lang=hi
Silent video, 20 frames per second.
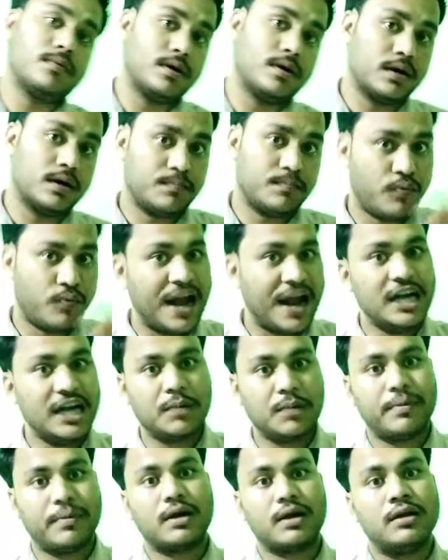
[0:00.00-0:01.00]

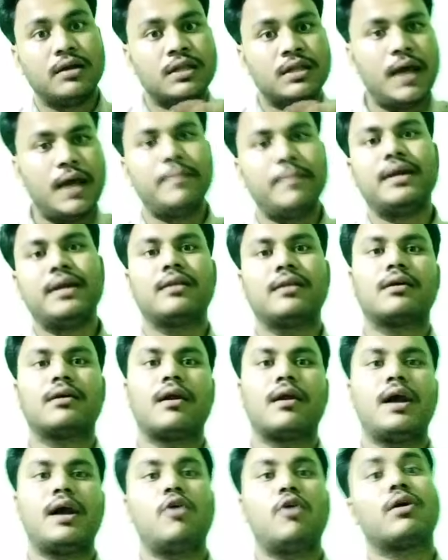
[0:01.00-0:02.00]
पॉइंट पर कितना मेहनत
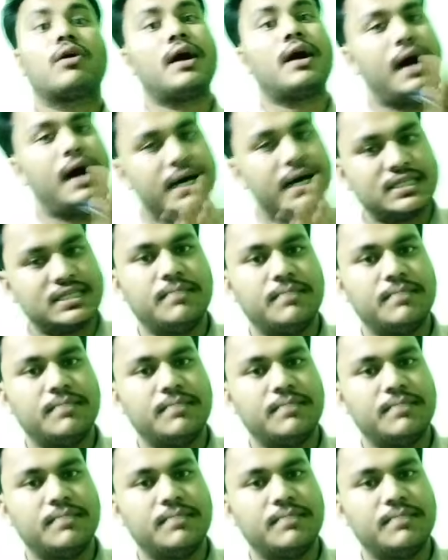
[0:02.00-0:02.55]
करना और कहाँ